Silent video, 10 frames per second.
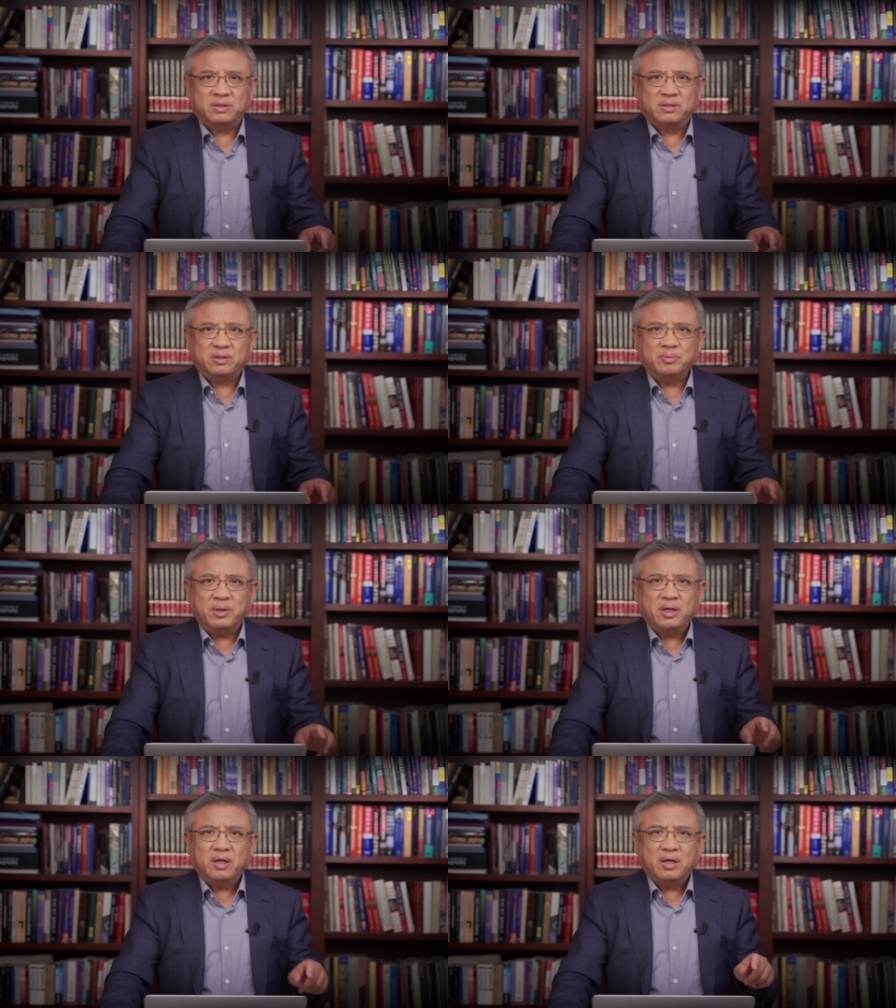那
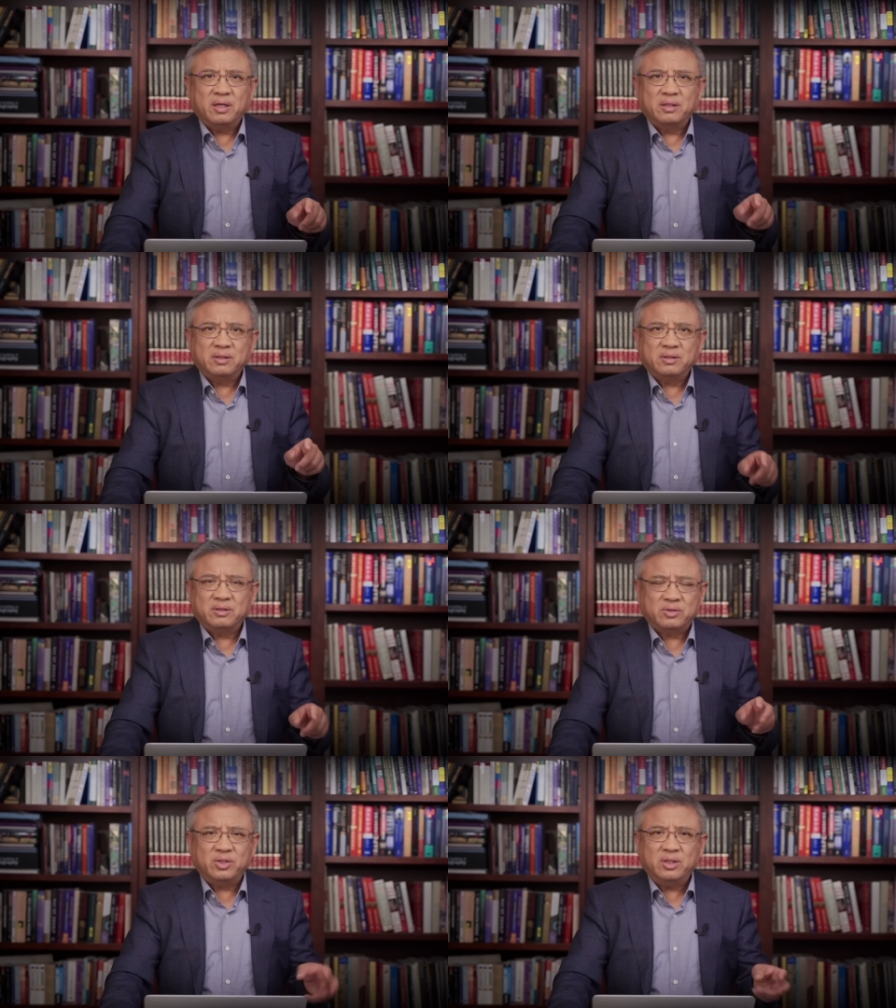么。
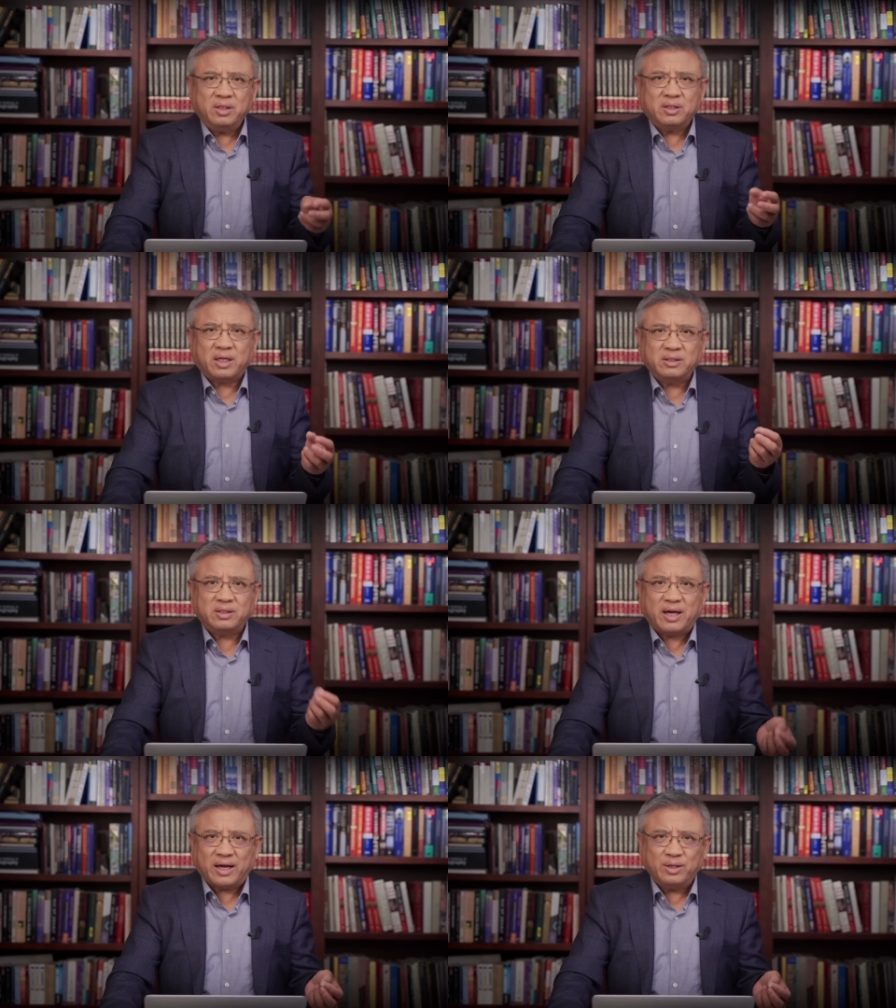第一，它这是
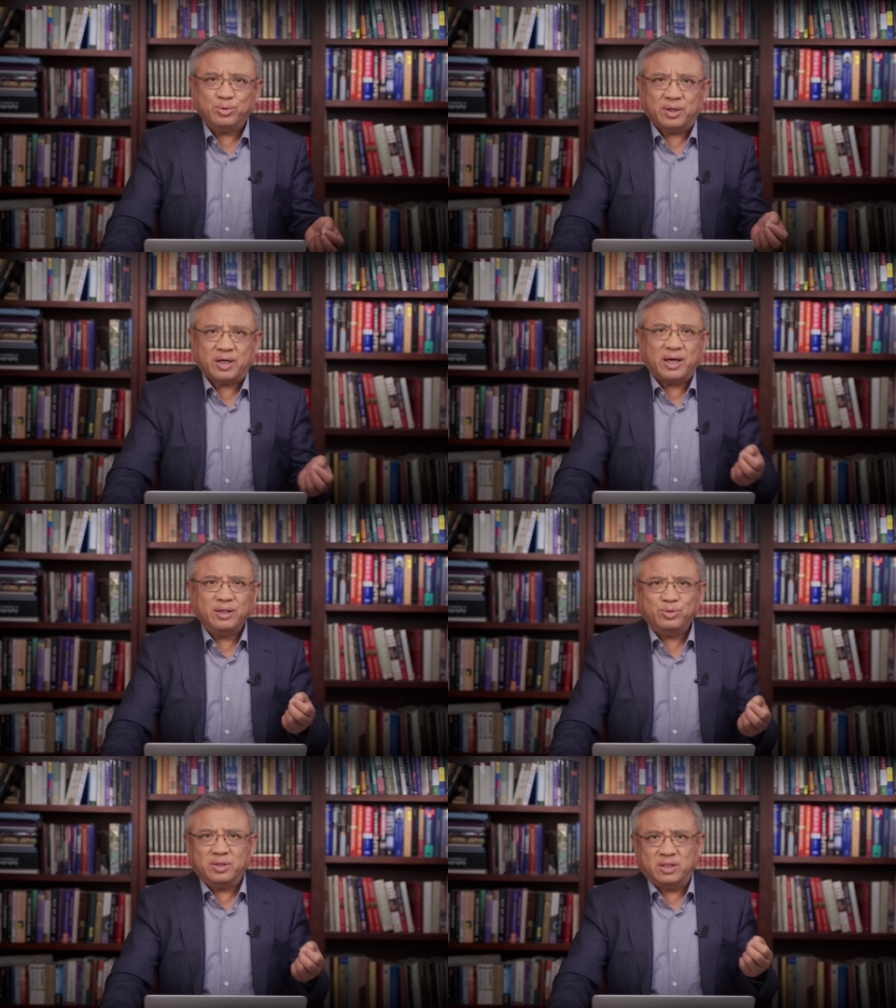海水，海
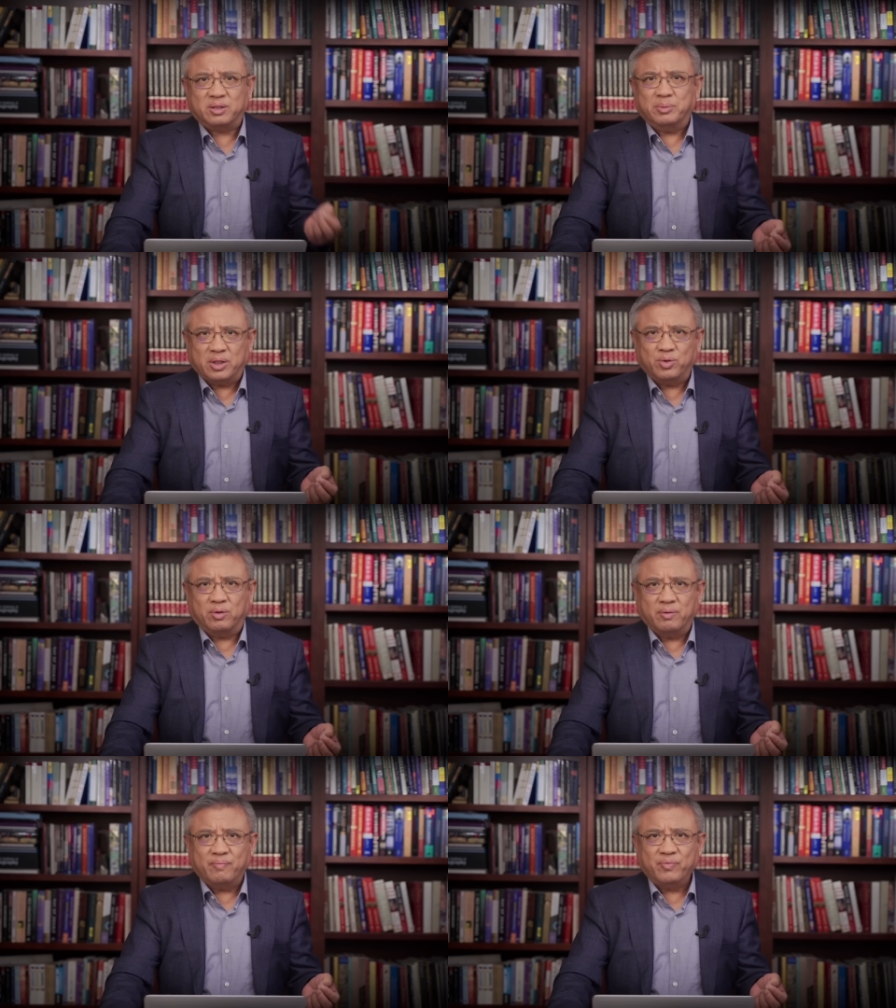水你怎么能用？
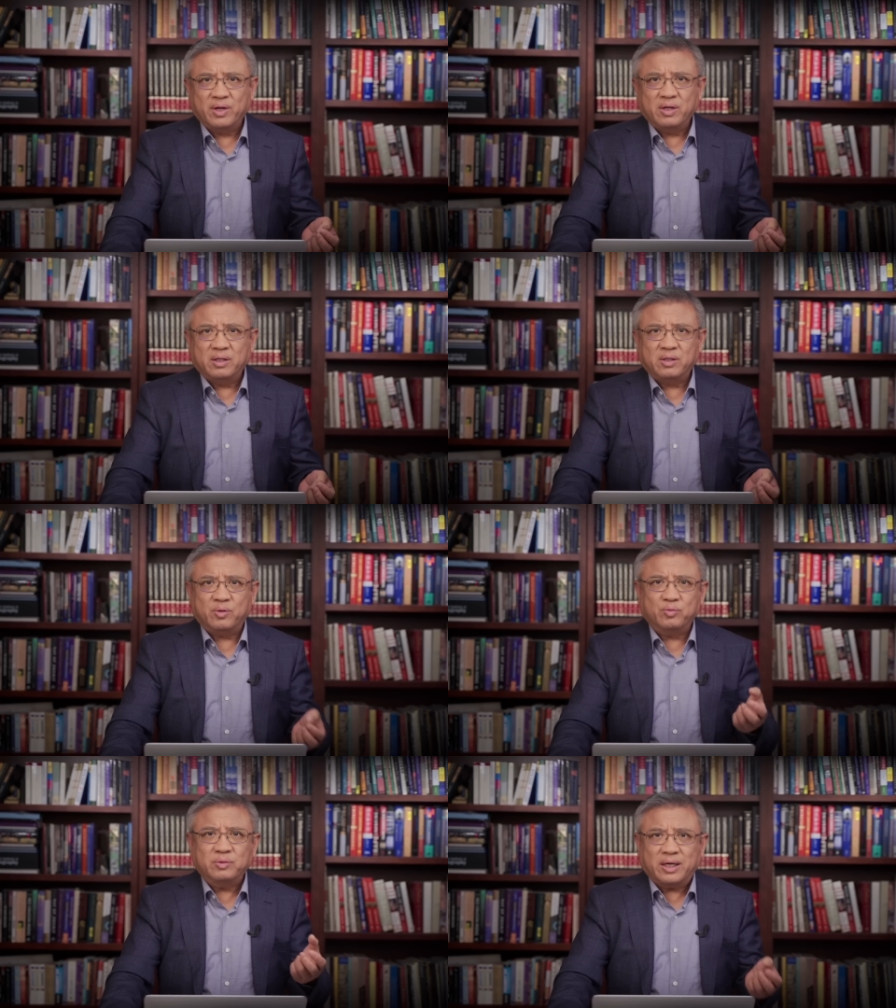这个
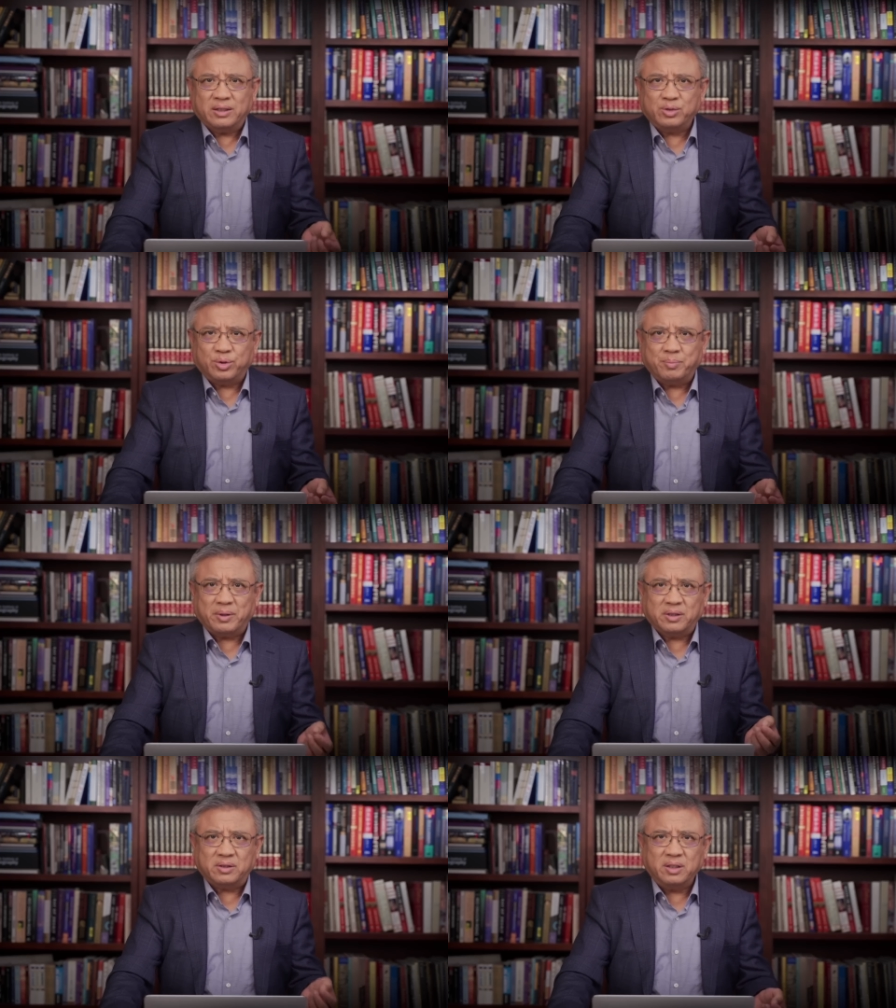污染的水
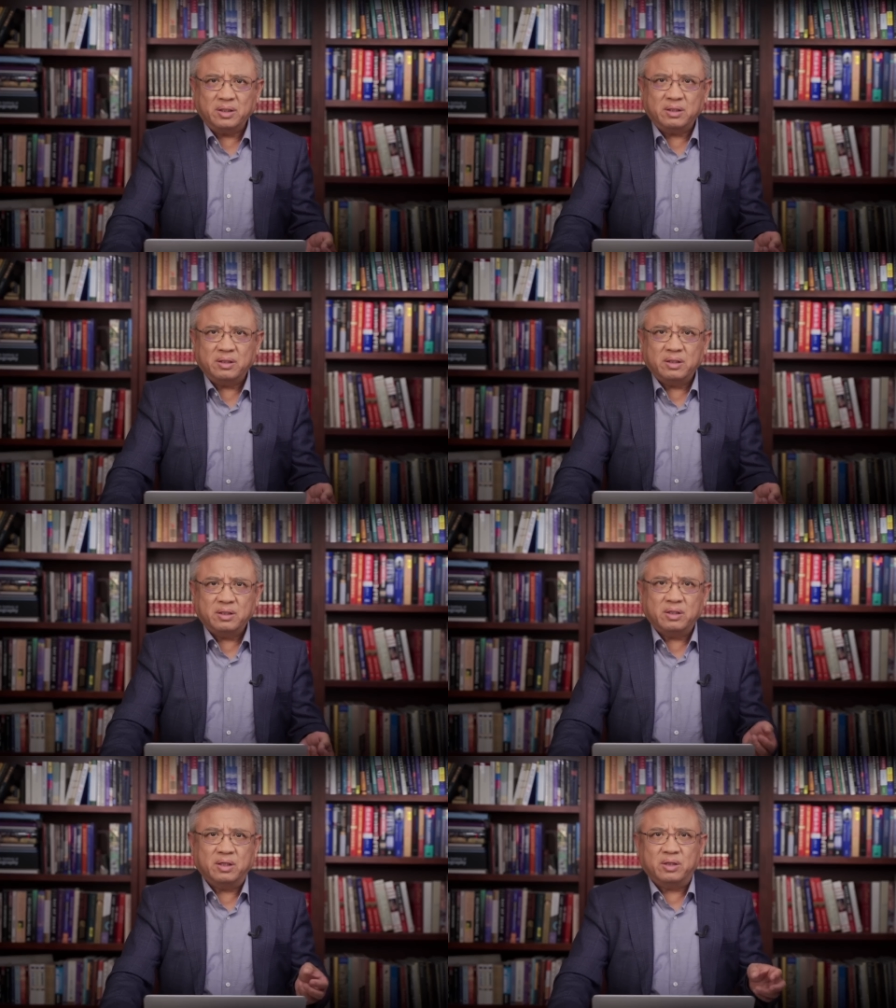本身
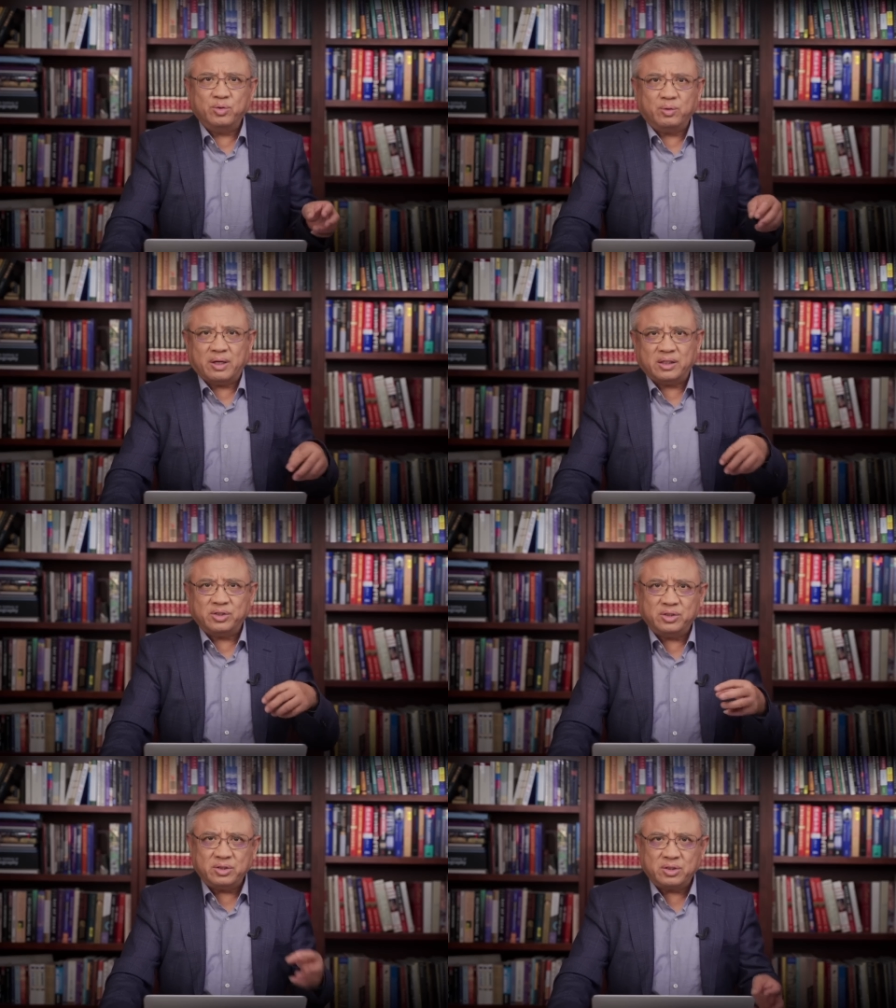和用来
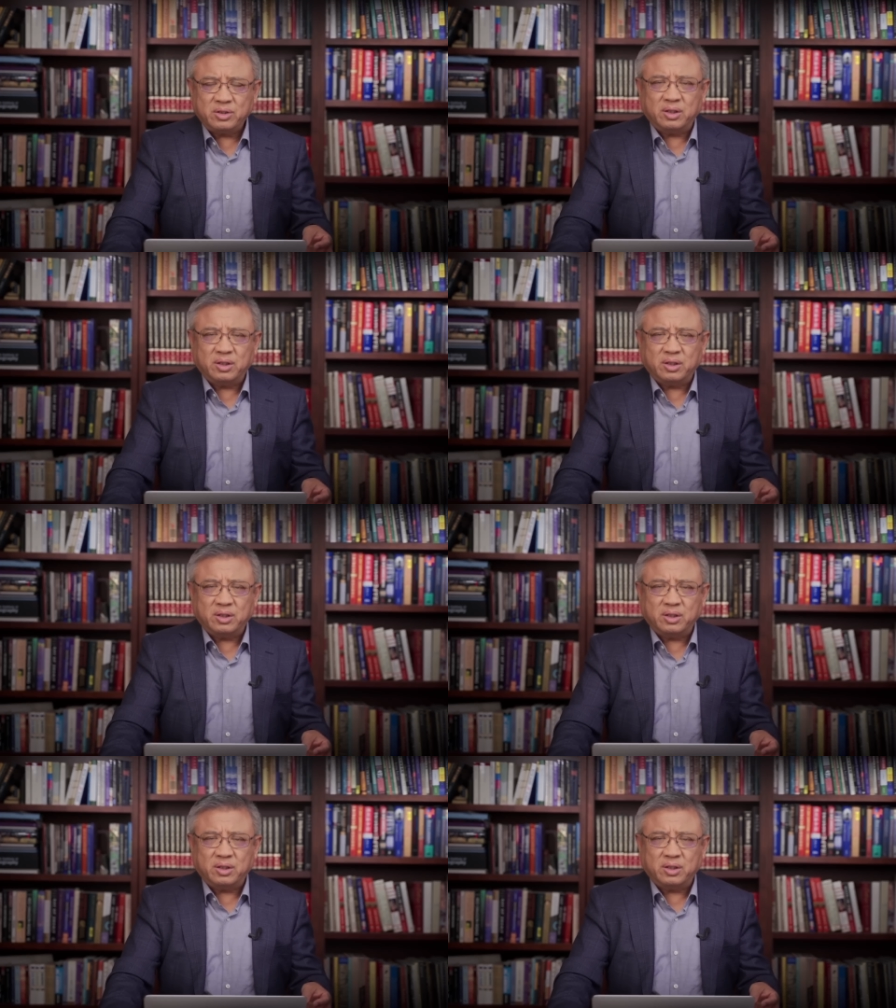稀释